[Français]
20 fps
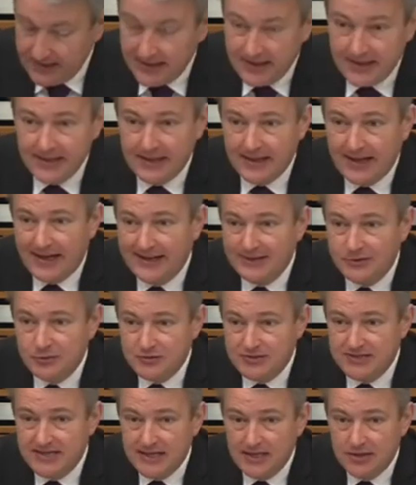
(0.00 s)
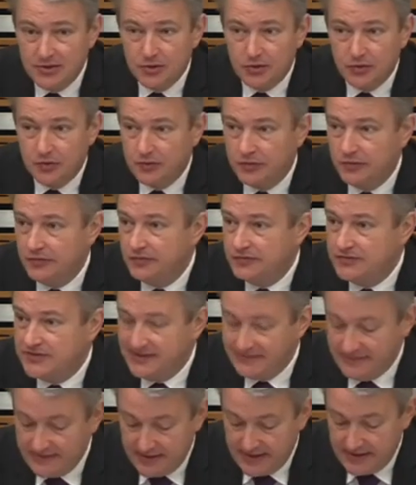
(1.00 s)
et à toutes celles que vous
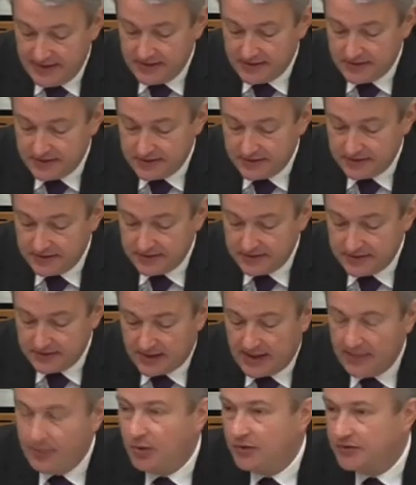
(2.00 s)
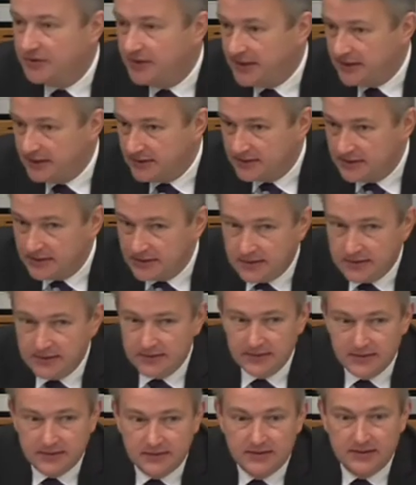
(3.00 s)
avez euh, rapportées.
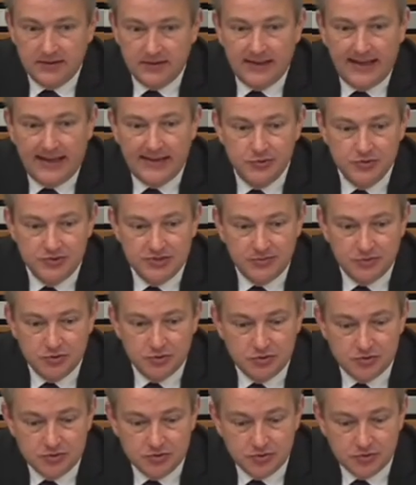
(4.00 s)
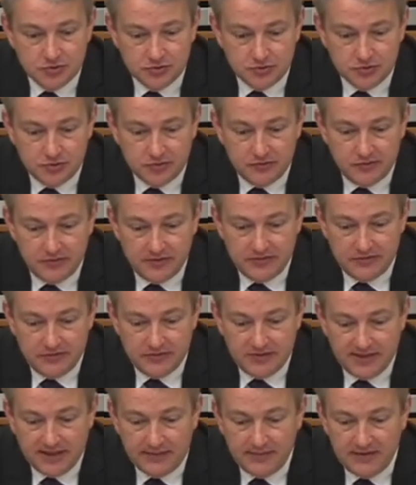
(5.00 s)
La deuxième chose que je voulais vous
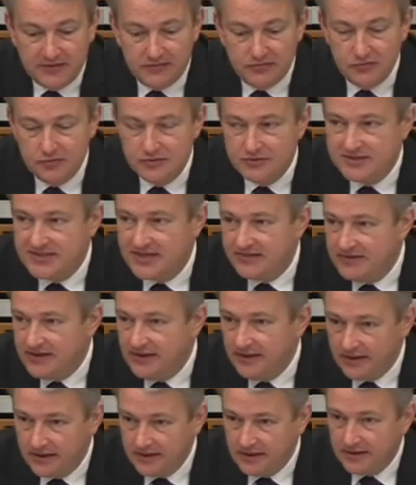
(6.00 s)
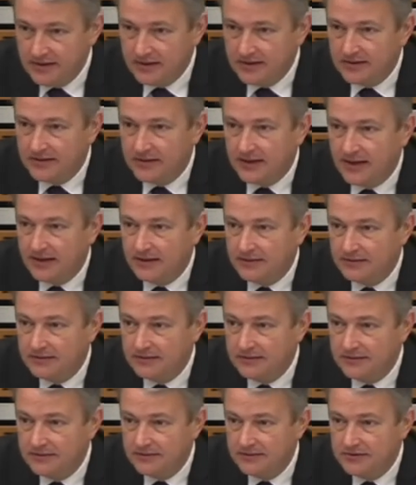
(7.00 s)
dire, mais vous le savez, car
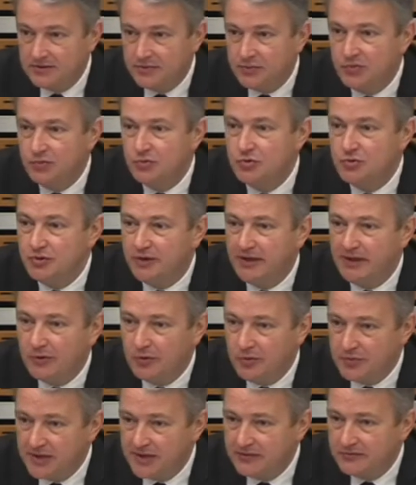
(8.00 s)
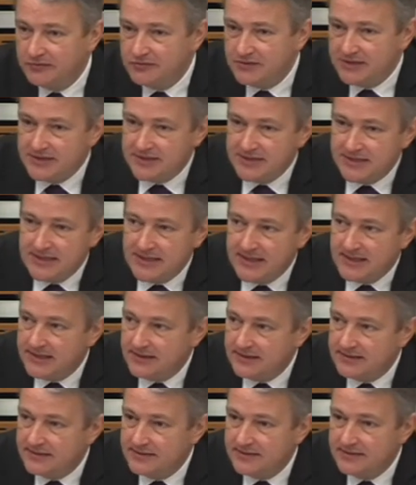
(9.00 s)
euh, j'ai pu mesurer combien vous
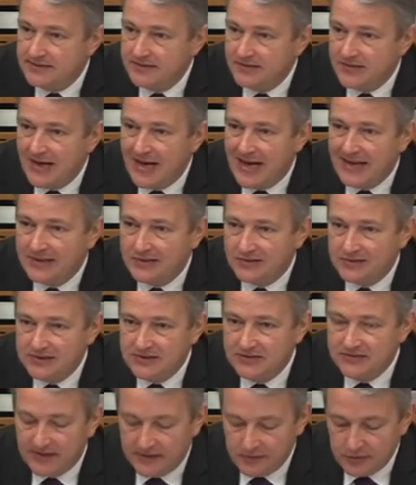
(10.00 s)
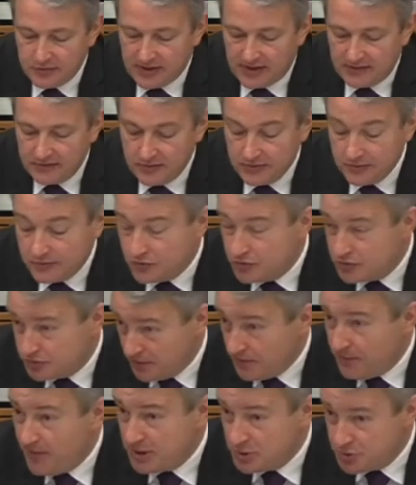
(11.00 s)
étiez attentif à nos travaux, nous ne
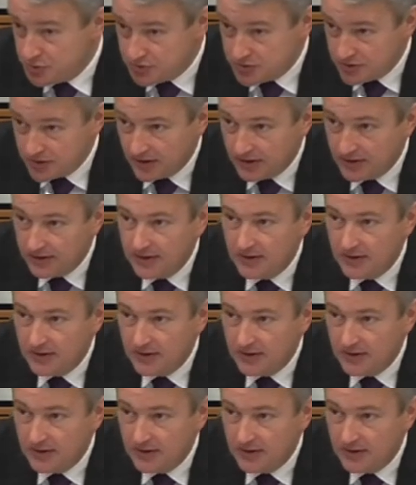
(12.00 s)
sommes pas juges.